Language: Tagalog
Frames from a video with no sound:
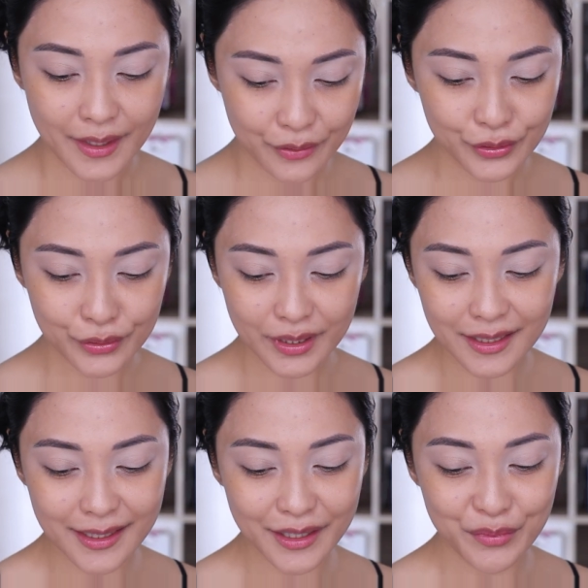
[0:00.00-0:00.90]
Gusto ko
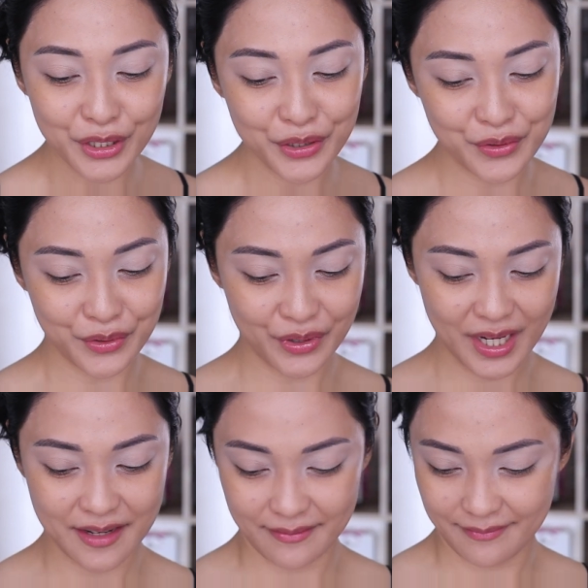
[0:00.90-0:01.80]
talagang gamitin yung
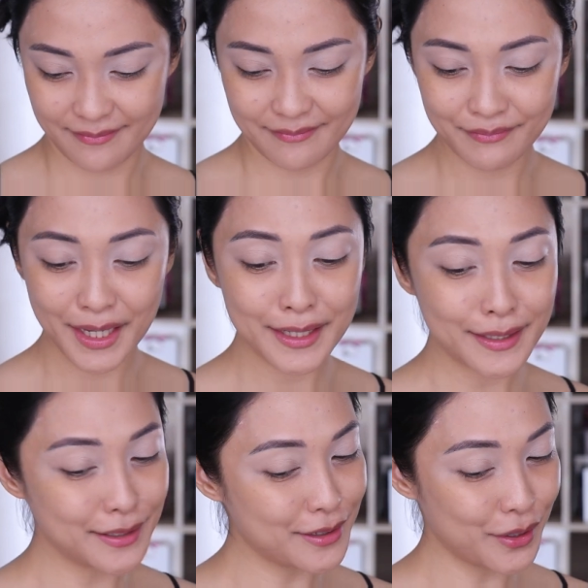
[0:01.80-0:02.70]
green.
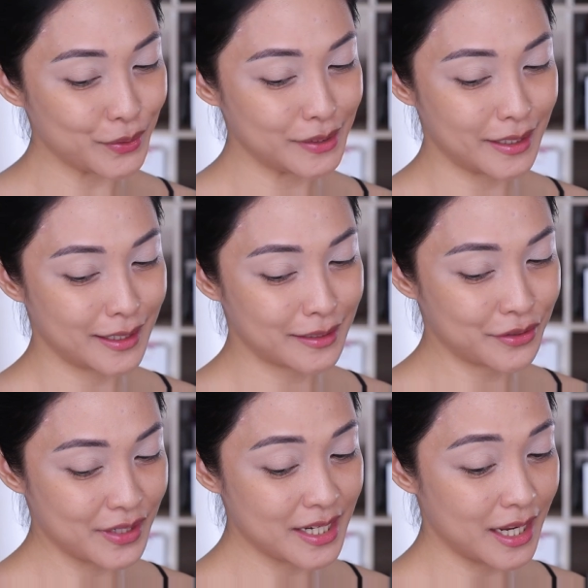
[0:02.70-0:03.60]
Mahilig ako sa
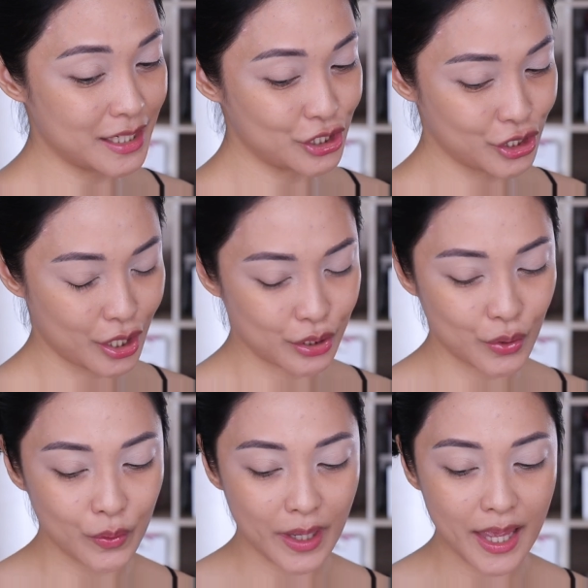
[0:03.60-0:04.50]
green na
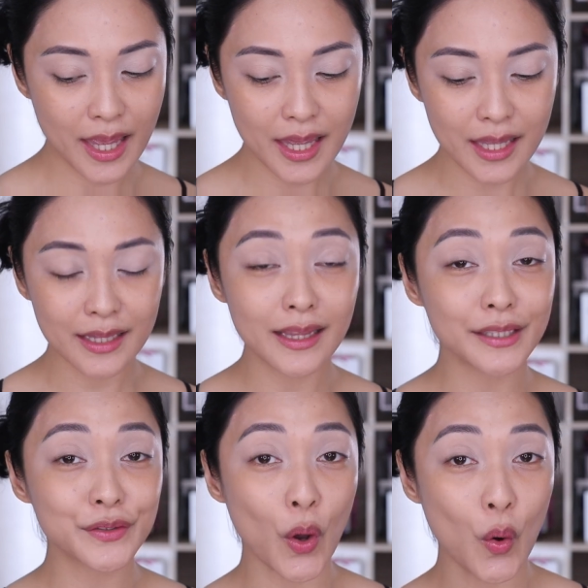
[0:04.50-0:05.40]
eyeshadow and
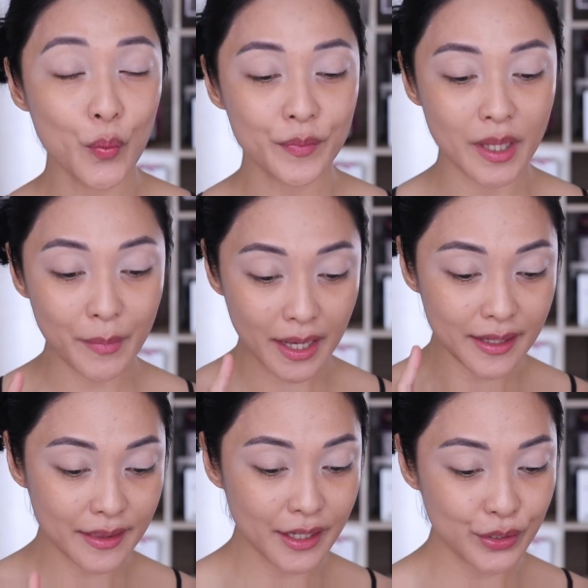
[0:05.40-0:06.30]
let's hope na
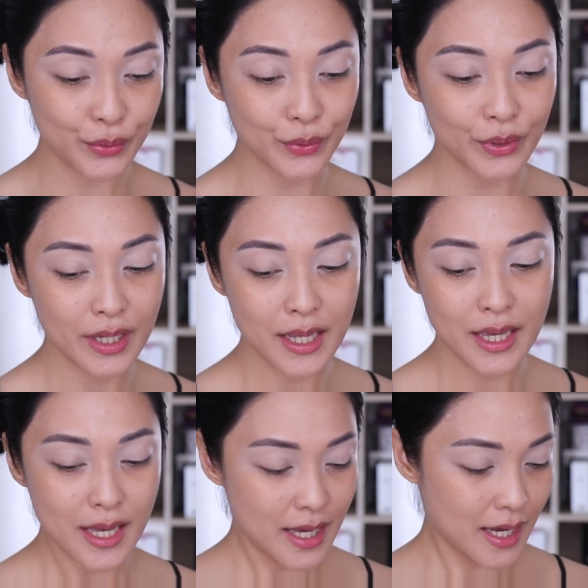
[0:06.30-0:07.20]
maganda yung
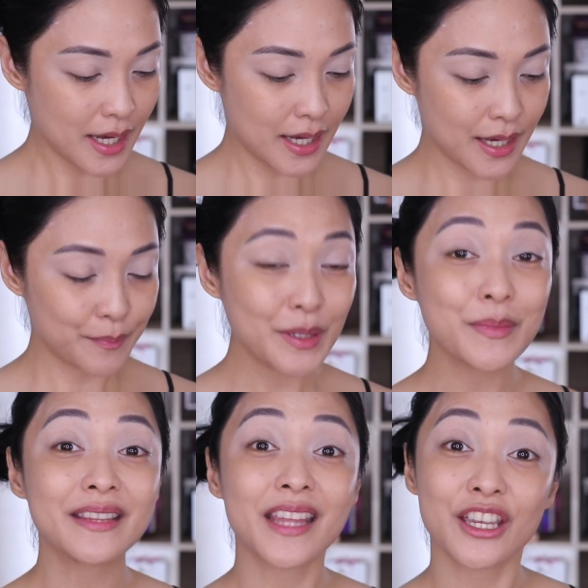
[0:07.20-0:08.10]
uh,
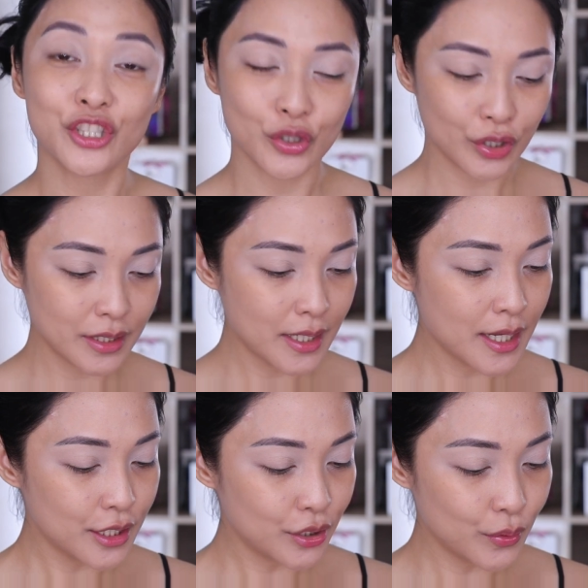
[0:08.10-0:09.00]
pigmentation
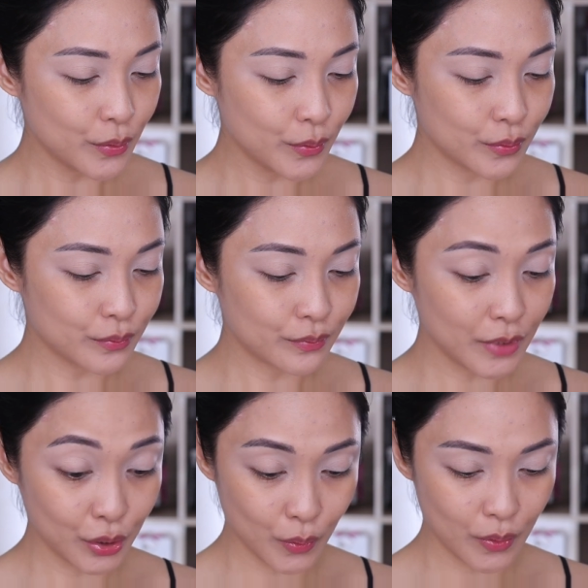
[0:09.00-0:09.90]
nung
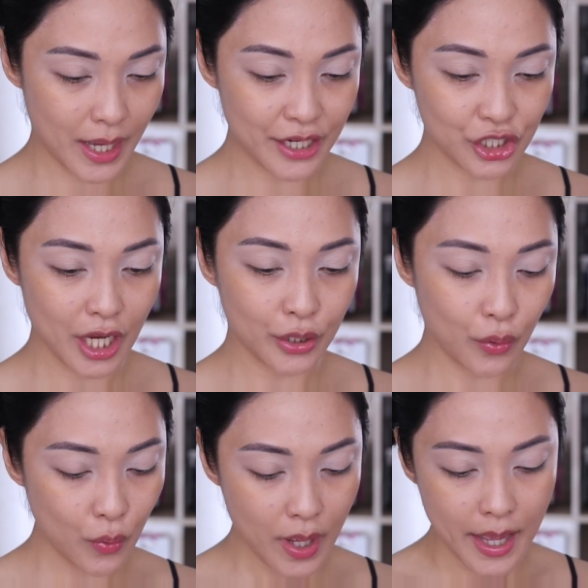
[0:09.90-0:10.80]
nitong
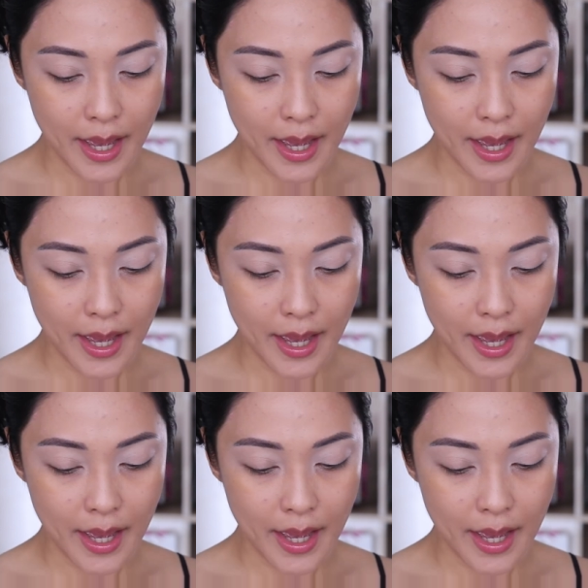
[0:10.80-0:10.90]
eyeshadow.